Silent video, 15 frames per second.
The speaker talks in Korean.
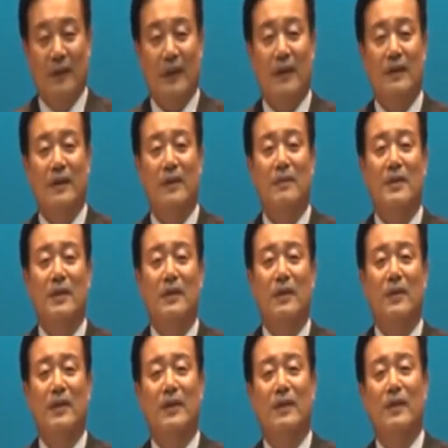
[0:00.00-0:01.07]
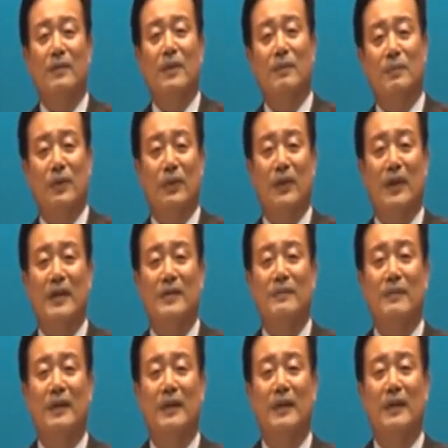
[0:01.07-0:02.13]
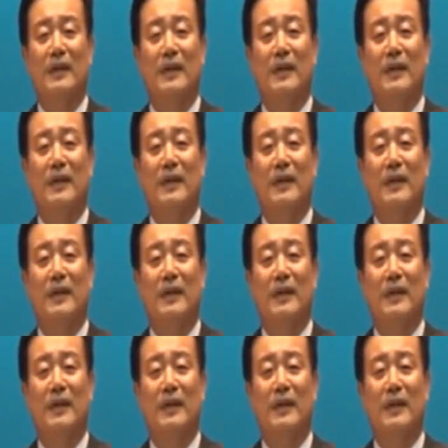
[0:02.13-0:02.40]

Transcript: 다른 사람이 차 타고 다니는 것 때문에 부러워하겠습니까?